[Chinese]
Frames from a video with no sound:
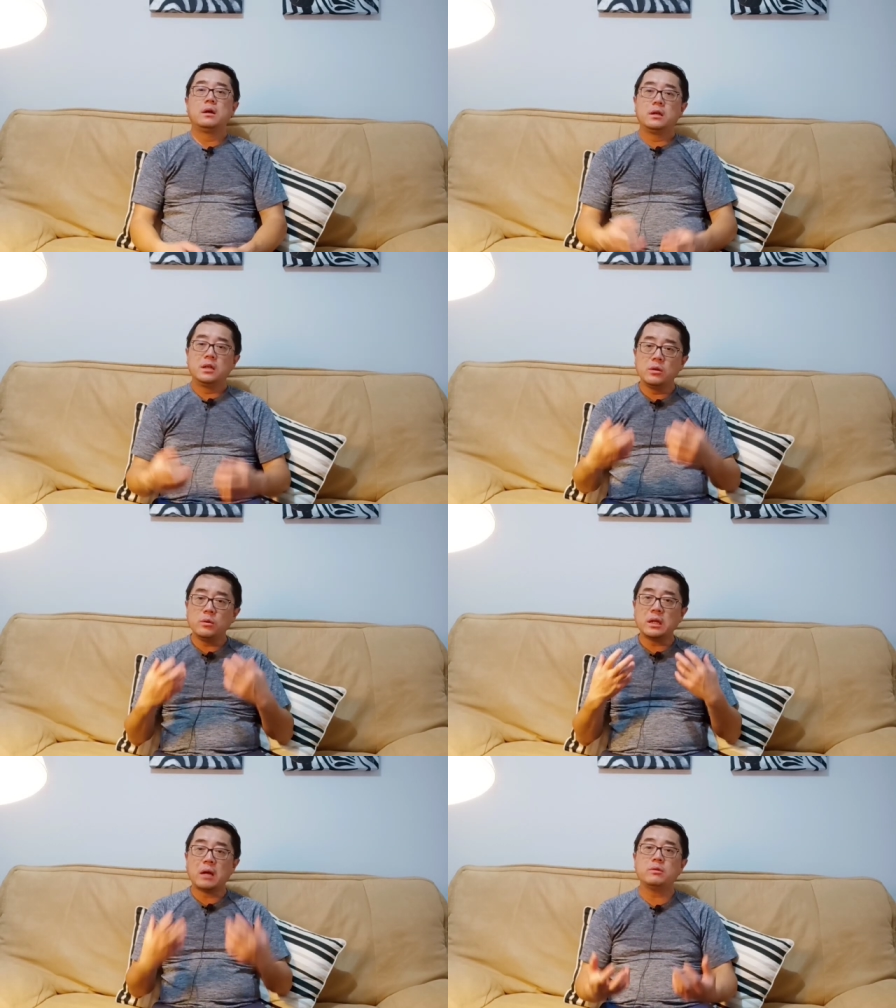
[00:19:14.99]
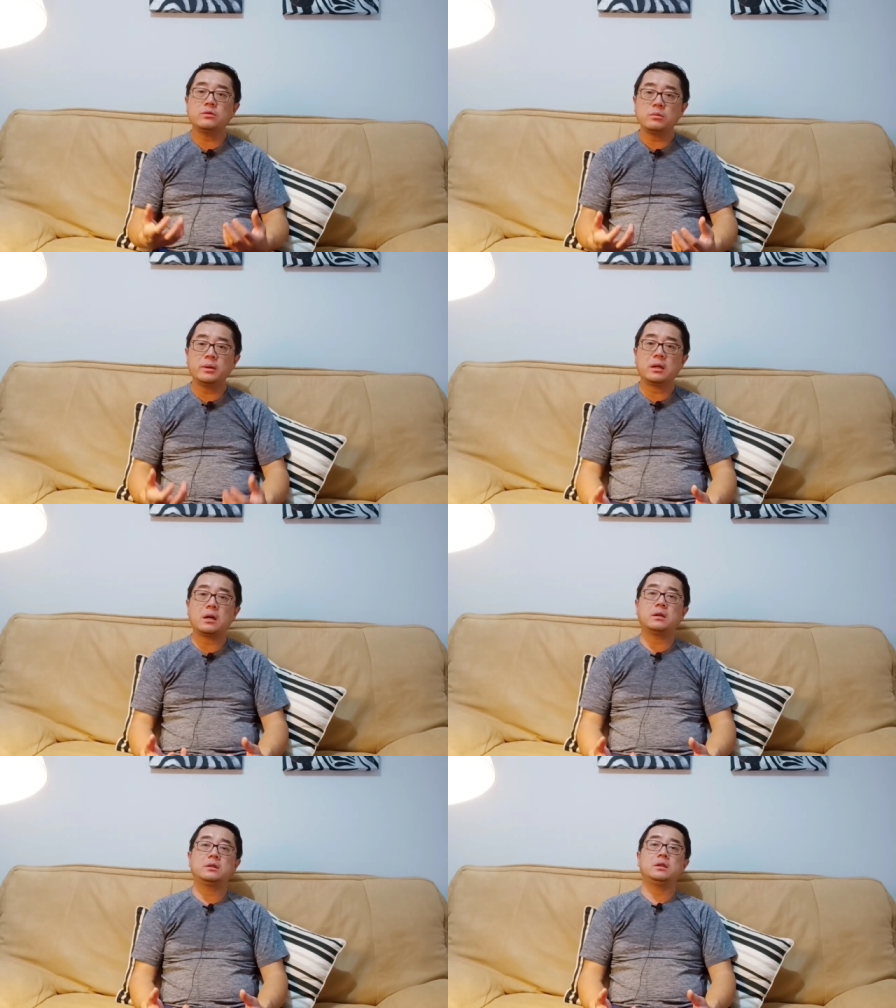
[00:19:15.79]
因为他们具备了
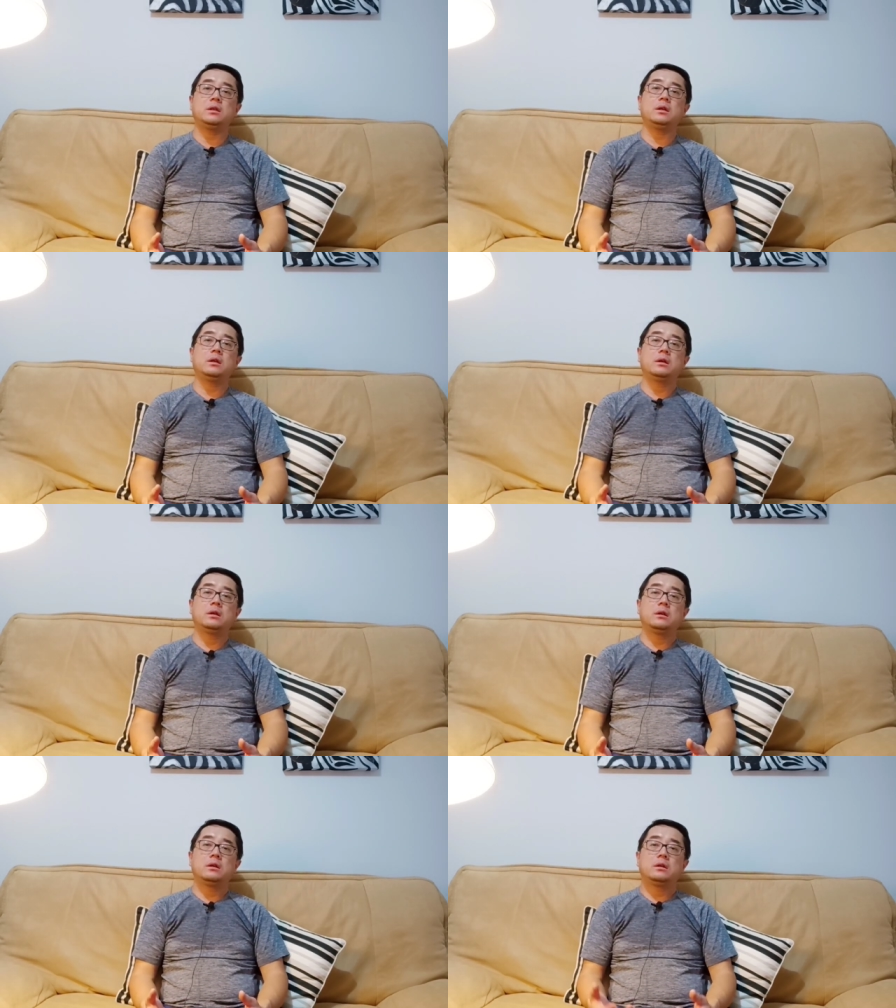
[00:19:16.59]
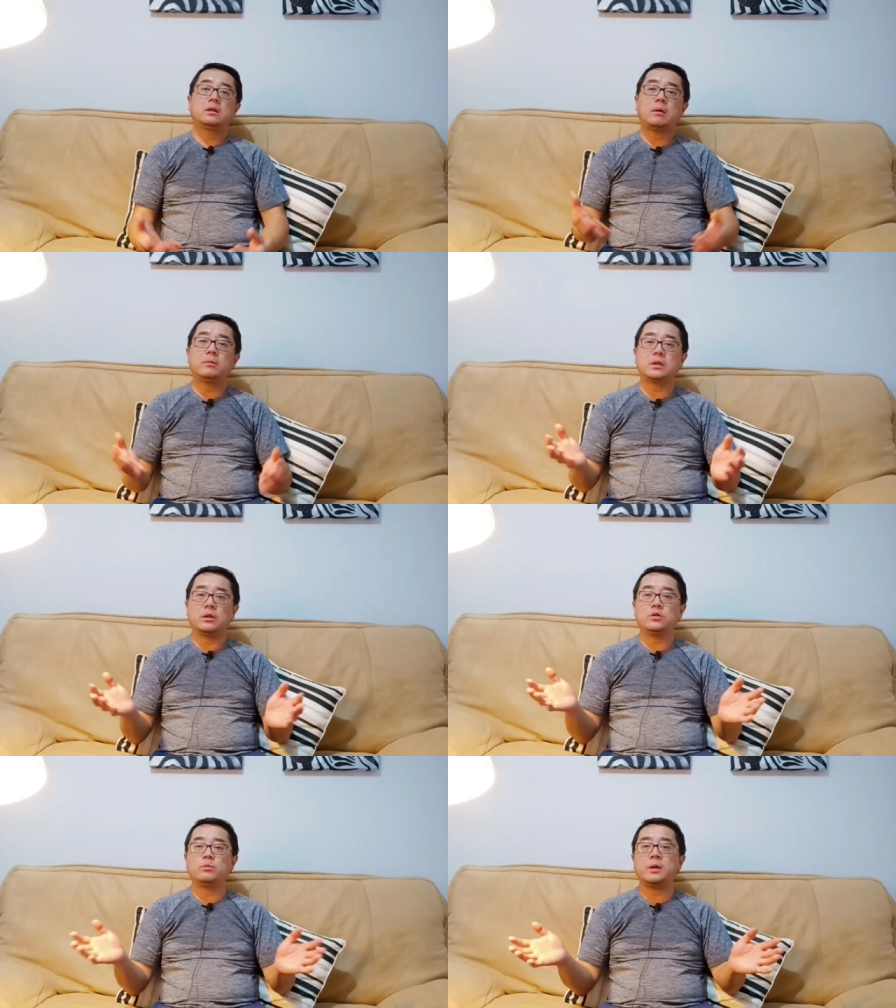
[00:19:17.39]
抗体，他们等
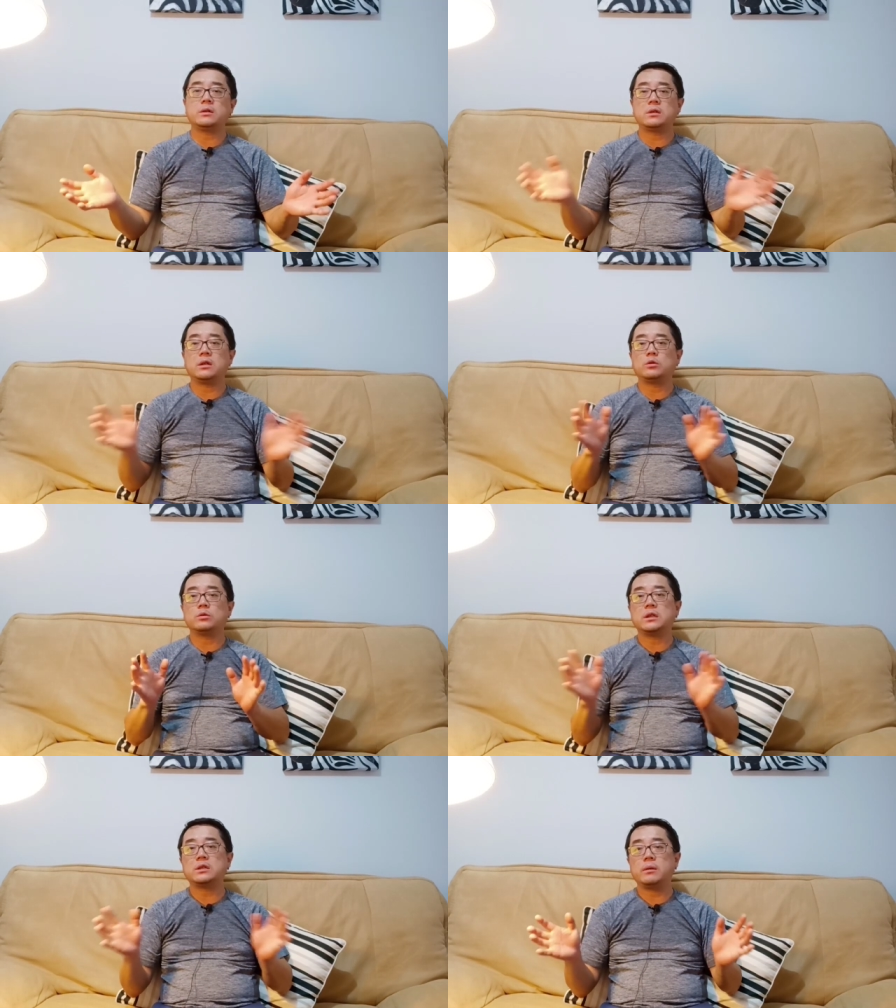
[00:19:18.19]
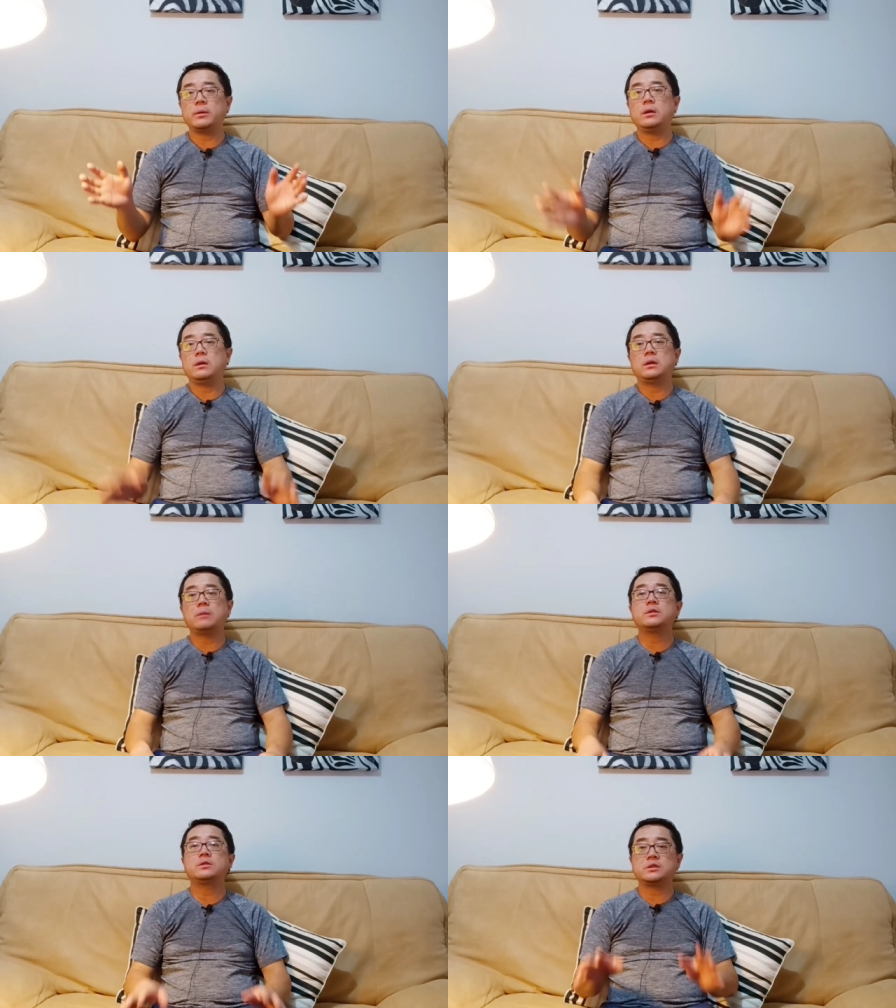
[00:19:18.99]
于就变成了一个铜墙铁壁，他
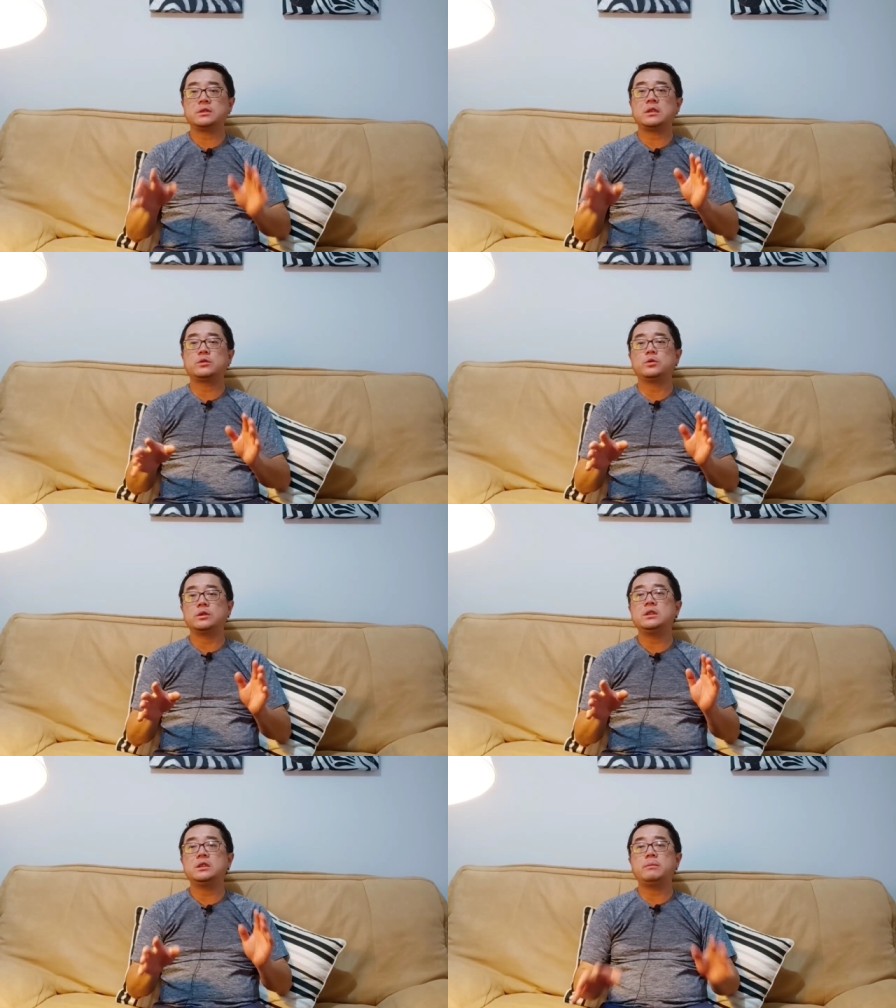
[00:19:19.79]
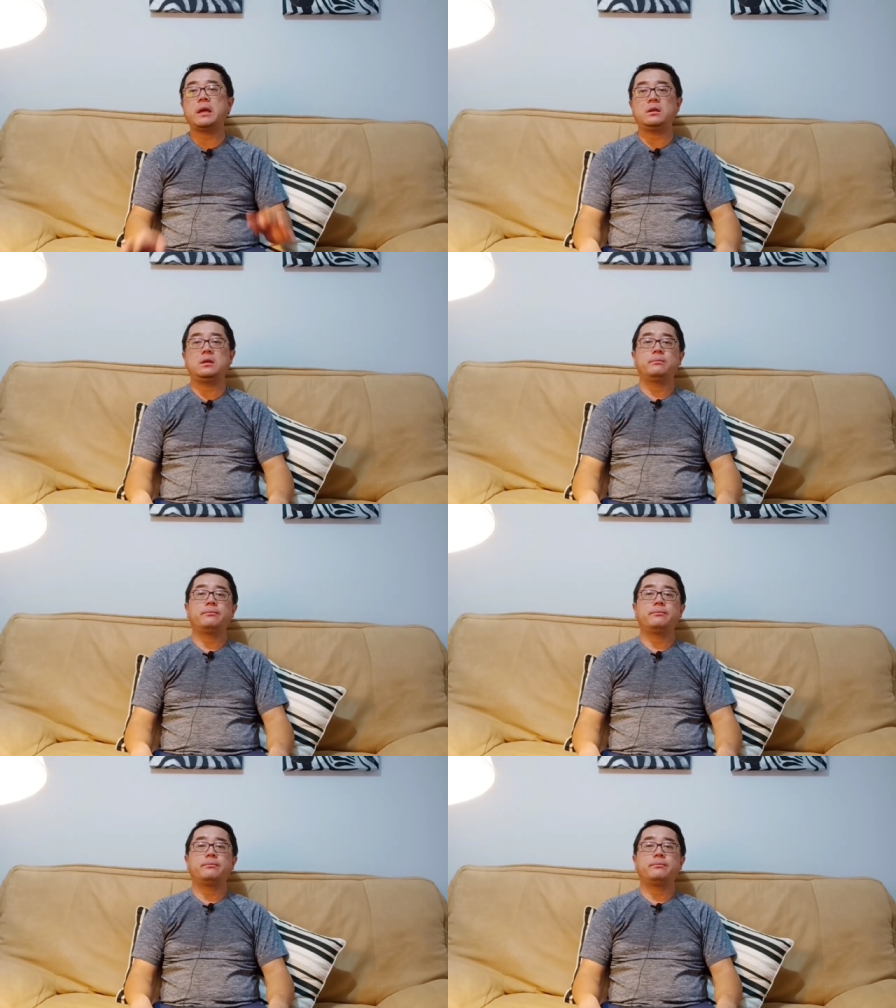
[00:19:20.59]
们就实现了群体免疫。